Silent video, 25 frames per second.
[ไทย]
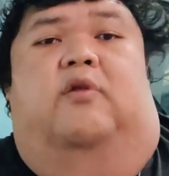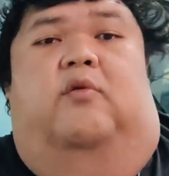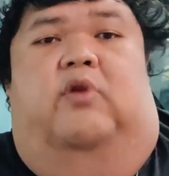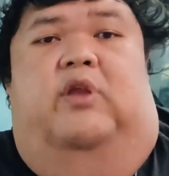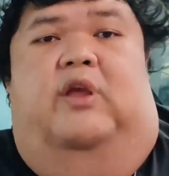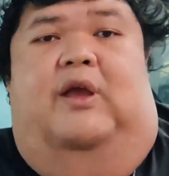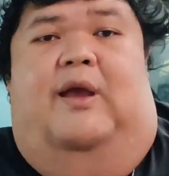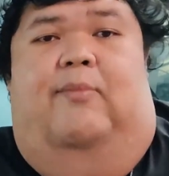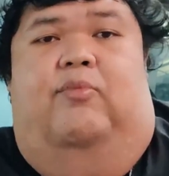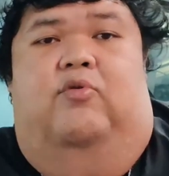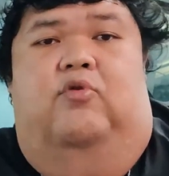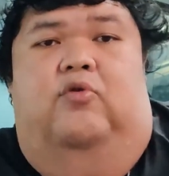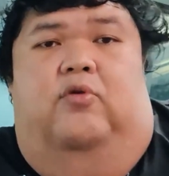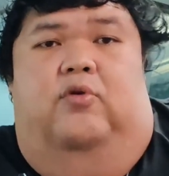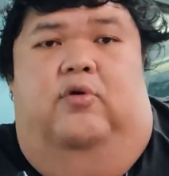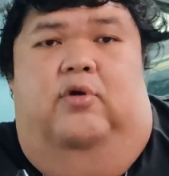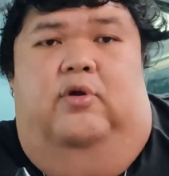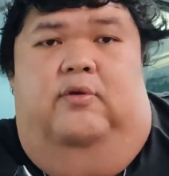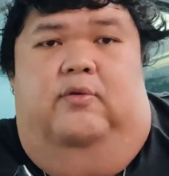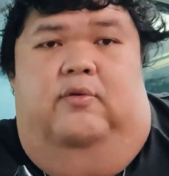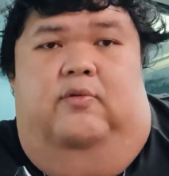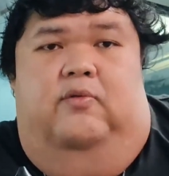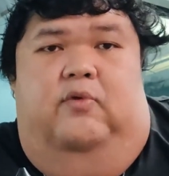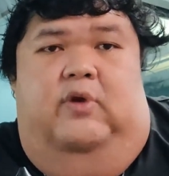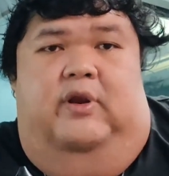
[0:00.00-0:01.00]
สวัสดีครับทุกค
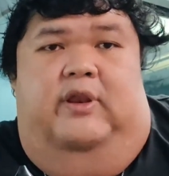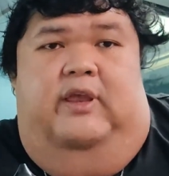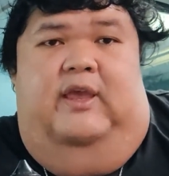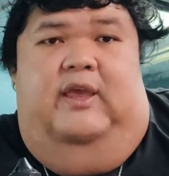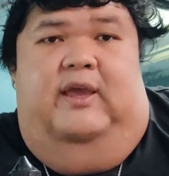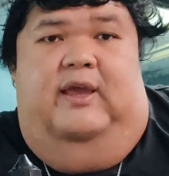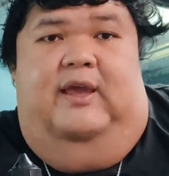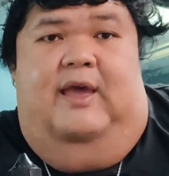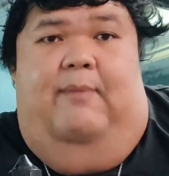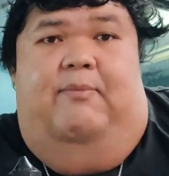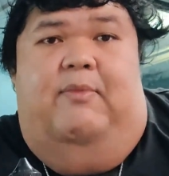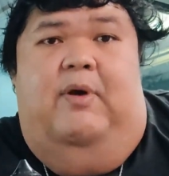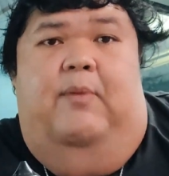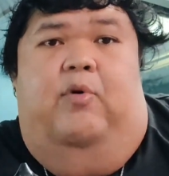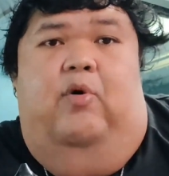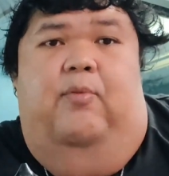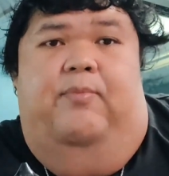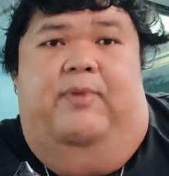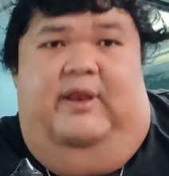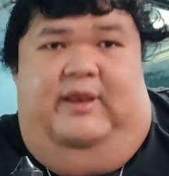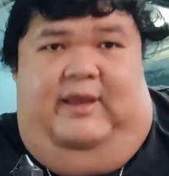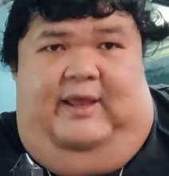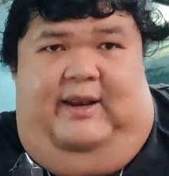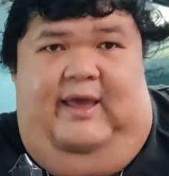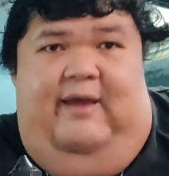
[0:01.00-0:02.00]
นวันนี้กลับมาพบ
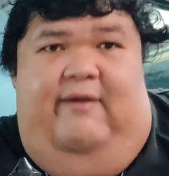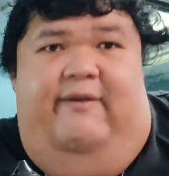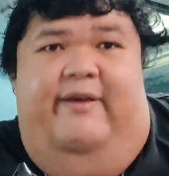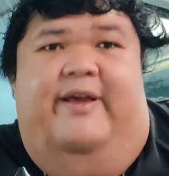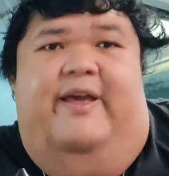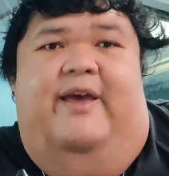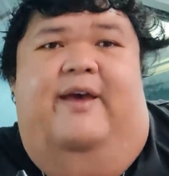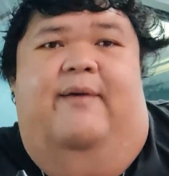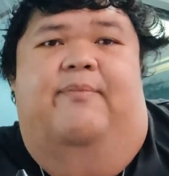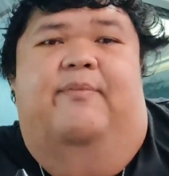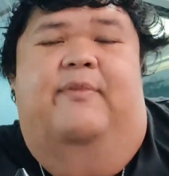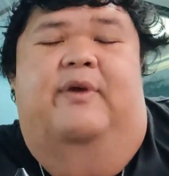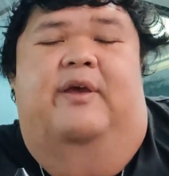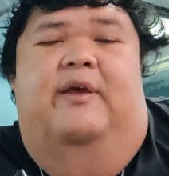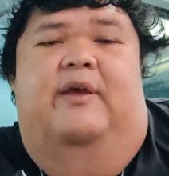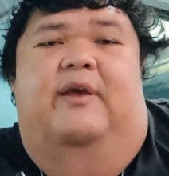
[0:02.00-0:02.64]
กันอีกแล้วนะครับ